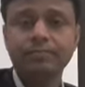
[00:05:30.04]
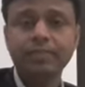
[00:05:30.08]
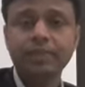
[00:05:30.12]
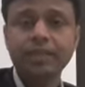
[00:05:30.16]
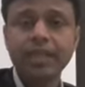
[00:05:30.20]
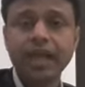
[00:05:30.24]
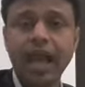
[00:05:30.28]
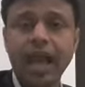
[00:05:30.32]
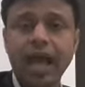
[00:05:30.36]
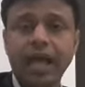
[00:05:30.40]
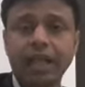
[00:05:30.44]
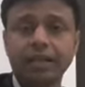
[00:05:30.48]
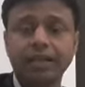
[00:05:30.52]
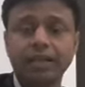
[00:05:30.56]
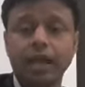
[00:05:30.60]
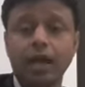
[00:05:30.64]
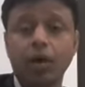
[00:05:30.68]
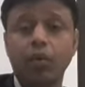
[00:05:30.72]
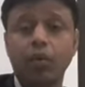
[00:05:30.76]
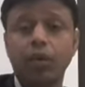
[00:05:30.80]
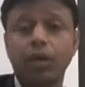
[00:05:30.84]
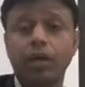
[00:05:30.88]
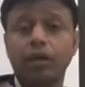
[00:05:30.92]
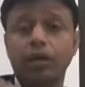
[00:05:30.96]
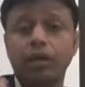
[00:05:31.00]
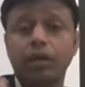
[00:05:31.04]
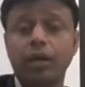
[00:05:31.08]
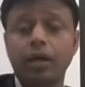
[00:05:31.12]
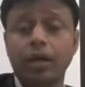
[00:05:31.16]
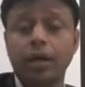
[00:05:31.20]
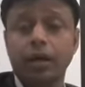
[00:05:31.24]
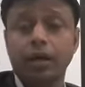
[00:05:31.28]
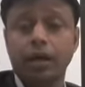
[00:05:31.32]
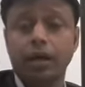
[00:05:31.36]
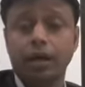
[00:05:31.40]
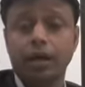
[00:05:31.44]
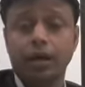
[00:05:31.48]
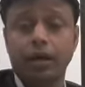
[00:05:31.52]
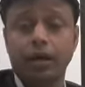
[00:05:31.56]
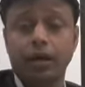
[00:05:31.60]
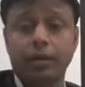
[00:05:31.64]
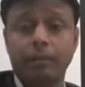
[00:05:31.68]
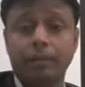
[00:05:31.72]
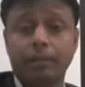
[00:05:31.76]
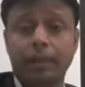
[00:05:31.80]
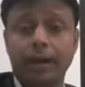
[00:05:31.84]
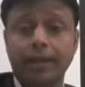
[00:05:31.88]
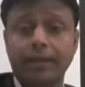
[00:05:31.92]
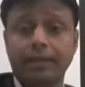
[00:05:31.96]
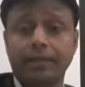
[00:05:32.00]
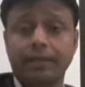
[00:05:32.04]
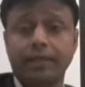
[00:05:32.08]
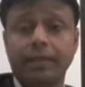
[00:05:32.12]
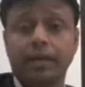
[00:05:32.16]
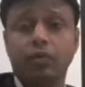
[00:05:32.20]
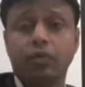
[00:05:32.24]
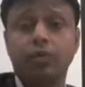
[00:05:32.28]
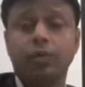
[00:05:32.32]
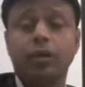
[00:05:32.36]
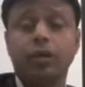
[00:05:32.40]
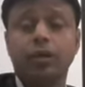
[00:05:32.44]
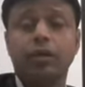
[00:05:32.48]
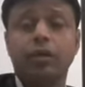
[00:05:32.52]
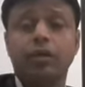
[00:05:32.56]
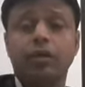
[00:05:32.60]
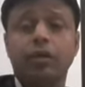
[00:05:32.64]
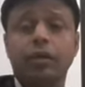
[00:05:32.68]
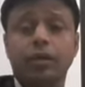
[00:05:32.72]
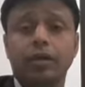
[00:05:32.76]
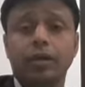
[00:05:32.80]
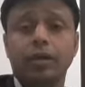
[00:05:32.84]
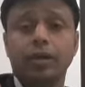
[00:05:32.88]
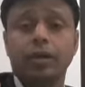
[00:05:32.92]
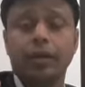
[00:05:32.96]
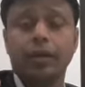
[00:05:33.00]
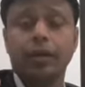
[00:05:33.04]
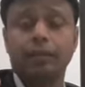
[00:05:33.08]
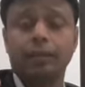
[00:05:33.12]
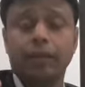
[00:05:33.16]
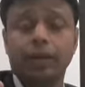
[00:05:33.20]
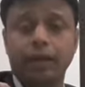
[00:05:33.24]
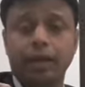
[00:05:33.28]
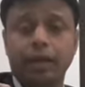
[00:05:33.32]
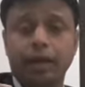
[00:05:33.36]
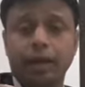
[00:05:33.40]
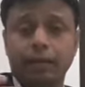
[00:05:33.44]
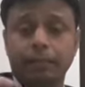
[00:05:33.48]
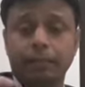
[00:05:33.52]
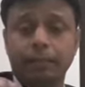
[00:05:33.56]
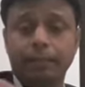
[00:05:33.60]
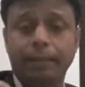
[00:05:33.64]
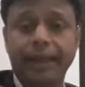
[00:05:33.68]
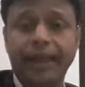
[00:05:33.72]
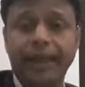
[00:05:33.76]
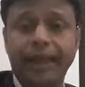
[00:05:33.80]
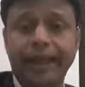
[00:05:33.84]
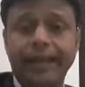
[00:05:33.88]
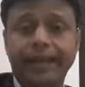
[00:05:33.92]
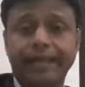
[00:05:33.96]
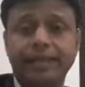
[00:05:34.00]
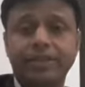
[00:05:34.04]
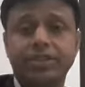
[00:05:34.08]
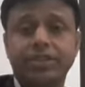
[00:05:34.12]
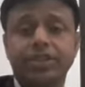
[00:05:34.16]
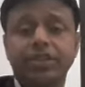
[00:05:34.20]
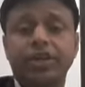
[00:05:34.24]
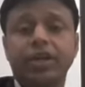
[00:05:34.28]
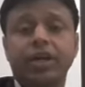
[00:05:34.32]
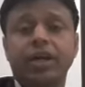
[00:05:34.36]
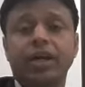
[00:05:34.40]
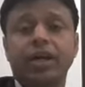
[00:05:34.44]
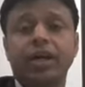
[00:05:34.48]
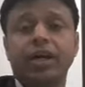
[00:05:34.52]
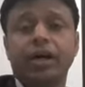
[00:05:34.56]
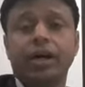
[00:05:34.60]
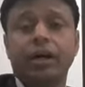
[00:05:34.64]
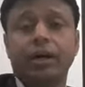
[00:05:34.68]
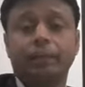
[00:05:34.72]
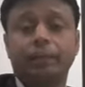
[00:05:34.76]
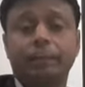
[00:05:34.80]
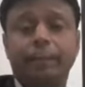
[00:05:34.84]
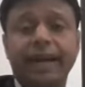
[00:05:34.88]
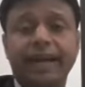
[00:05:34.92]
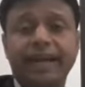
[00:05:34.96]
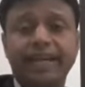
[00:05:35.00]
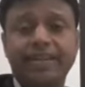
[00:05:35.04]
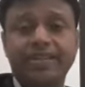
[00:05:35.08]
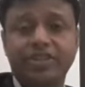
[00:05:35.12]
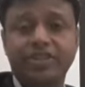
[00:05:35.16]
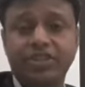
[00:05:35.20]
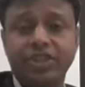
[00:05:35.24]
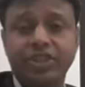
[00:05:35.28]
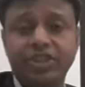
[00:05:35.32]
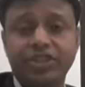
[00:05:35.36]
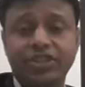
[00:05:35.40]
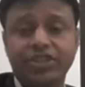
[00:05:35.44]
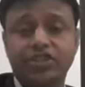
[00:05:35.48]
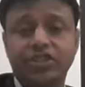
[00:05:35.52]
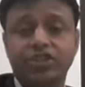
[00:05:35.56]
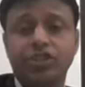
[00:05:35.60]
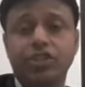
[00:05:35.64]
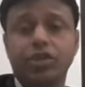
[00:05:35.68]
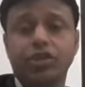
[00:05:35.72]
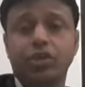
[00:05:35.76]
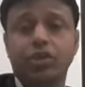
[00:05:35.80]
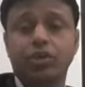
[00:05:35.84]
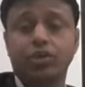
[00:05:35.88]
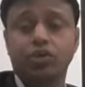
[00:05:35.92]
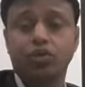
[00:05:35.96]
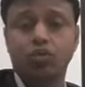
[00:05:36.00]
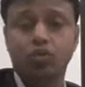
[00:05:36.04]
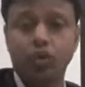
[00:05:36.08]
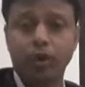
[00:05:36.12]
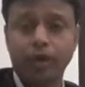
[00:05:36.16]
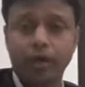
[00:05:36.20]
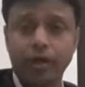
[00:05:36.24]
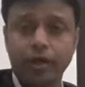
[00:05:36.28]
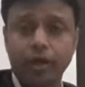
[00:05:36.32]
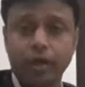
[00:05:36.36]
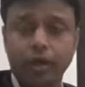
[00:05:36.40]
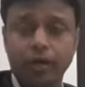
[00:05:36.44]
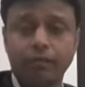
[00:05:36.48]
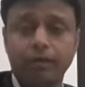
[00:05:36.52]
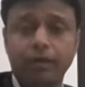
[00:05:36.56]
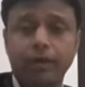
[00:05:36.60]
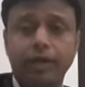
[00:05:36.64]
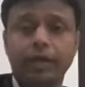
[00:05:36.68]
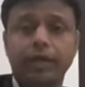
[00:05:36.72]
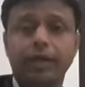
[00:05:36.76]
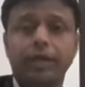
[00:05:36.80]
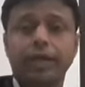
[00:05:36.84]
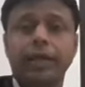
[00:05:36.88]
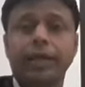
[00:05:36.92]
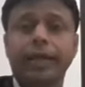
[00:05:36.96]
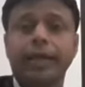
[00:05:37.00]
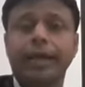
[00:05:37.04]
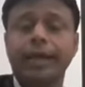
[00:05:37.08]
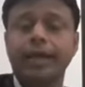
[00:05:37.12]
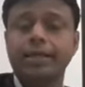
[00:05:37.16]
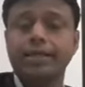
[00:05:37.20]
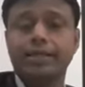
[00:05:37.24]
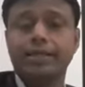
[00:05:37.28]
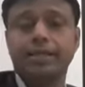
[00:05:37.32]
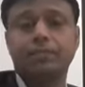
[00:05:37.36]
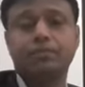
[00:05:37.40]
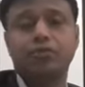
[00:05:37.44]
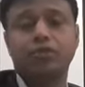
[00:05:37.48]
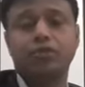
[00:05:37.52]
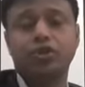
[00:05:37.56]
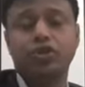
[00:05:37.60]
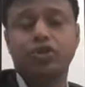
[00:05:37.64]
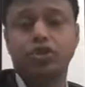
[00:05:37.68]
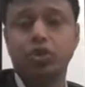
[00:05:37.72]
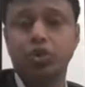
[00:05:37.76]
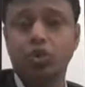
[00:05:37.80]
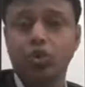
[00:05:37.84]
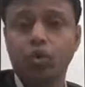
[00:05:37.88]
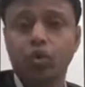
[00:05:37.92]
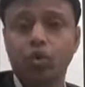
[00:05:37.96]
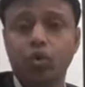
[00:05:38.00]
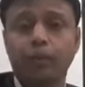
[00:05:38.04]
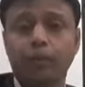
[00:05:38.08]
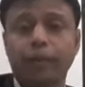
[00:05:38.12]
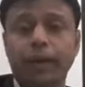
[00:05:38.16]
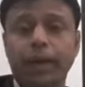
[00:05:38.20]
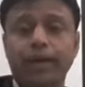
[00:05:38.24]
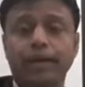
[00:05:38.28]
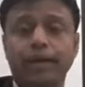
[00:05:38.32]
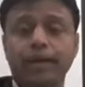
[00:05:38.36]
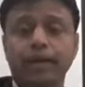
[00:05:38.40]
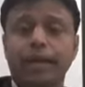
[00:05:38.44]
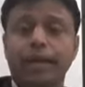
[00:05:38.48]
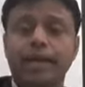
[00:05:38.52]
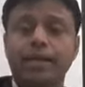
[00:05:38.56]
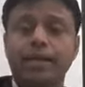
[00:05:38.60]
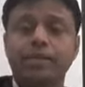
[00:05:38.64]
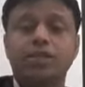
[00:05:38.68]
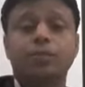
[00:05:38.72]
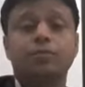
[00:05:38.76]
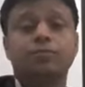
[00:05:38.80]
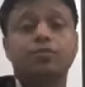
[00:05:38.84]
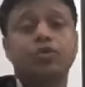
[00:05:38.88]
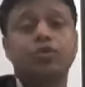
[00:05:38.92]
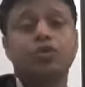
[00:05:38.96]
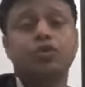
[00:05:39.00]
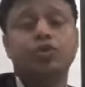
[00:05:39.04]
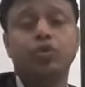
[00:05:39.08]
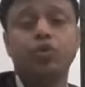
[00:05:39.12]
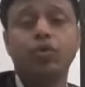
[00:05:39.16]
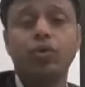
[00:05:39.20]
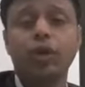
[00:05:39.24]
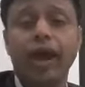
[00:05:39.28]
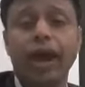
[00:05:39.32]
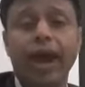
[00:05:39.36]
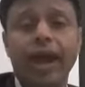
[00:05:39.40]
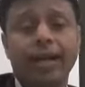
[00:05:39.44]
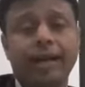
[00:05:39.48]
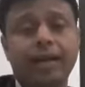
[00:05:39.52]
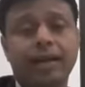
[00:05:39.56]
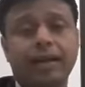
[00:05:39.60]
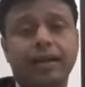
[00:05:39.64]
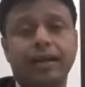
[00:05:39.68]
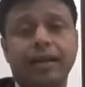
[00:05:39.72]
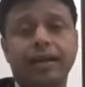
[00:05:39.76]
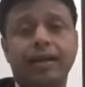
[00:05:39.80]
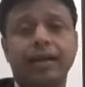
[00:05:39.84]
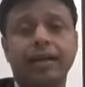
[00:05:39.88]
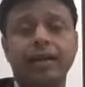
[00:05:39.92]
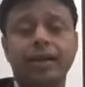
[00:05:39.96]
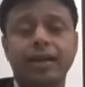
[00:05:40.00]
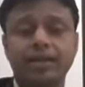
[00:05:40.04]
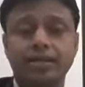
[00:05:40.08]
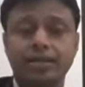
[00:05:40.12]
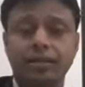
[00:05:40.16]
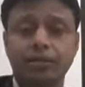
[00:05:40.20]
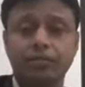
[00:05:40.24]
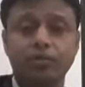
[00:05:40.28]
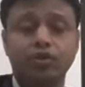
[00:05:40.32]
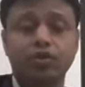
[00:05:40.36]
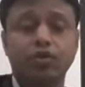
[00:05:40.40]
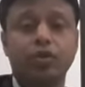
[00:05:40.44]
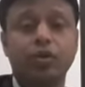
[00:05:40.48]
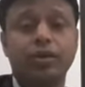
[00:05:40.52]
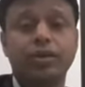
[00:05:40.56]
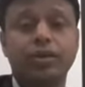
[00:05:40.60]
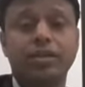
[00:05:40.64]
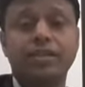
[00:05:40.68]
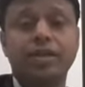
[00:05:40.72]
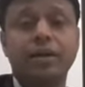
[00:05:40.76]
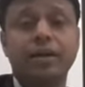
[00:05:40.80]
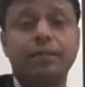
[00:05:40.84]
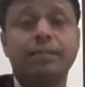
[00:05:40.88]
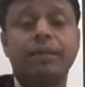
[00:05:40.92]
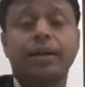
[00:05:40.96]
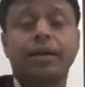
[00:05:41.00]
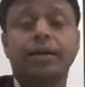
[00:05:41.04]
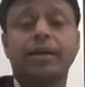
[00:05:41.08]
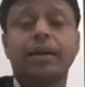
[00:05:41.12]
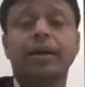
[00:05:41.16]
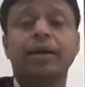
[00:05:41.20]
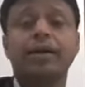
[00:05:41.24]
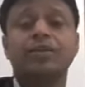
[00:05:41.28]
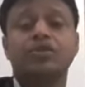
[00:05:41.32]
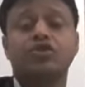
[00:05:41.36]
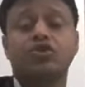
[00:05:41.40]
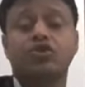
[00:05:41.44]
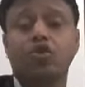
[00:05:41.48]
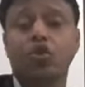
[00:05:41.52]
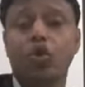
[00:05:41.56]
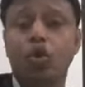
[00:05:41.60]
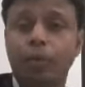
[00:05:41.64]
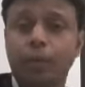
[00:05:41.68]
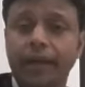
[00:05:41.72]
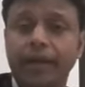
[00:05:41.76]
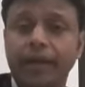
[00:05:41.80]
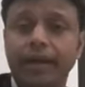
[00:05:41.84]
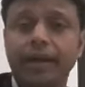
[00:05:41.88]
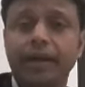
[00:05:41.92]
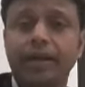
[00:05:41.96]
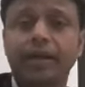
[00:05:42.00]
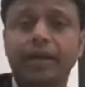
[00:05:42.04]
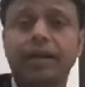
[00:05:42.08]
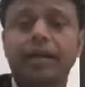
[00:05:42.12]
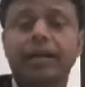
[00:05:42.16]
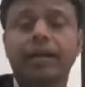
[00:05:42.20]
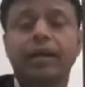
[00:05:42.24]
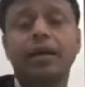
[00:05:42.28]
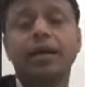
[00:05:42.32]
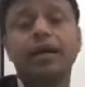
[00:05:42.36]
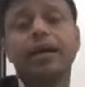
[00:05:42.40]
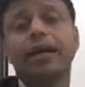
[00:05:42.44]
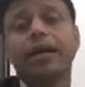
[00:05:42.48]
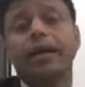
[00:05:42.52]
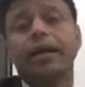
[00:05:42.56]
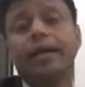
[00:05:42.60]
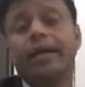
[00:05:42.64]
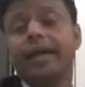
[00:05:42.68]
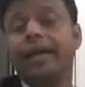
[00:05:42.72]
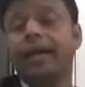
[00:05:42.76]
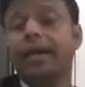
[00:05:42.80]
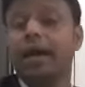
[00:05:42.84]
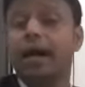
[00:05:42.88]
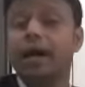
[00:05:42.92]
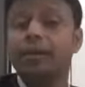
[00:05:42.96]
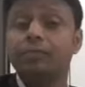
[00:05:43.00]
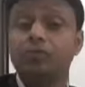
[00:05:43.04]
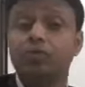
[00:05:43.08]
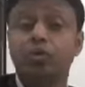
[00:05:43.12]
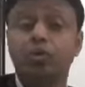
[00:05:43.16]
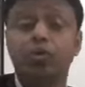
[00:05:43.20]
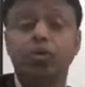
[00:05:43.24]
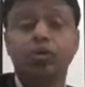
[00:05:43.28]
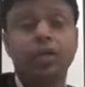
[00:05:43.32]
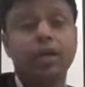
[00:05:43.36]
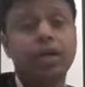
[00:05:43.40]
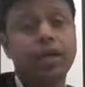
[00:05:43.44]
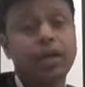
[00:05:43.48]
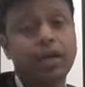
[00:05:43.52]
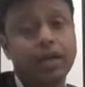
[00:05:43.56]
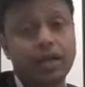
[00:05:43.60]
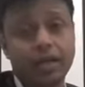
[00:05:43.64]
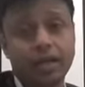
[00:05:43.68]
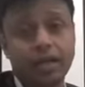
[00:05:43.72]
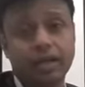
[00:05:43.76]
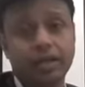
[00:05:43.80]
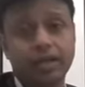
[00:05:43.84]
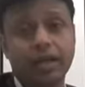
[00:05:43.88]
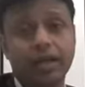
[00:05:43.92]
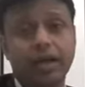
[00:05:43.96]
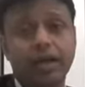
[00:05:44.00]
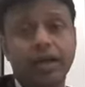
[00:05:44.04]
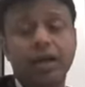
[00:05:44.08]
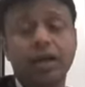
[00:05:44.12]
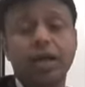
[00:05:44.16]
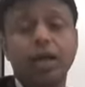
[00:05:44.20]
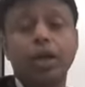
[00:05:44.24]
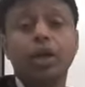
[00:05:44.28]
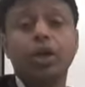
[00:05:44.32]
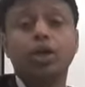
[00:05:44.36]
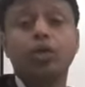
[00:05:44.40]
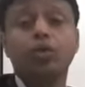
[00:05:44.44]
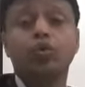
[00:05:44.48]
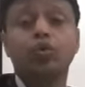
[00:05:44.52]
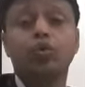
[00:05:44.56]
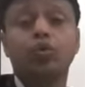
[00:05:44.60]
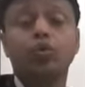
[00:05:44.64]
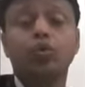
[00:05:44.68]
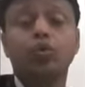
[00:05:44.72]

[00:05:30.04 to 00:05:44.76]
हैंड टावल बाथ टावल आपका बेड बेड सीट डुएट कवर ये सब चीज़ डोर मैट ये सब चीज़ को हैंडल करना ये सब चीज़ को हिसाब रखना स्टॉक मेंटेन करना ये काम जो होता है लिनन का तो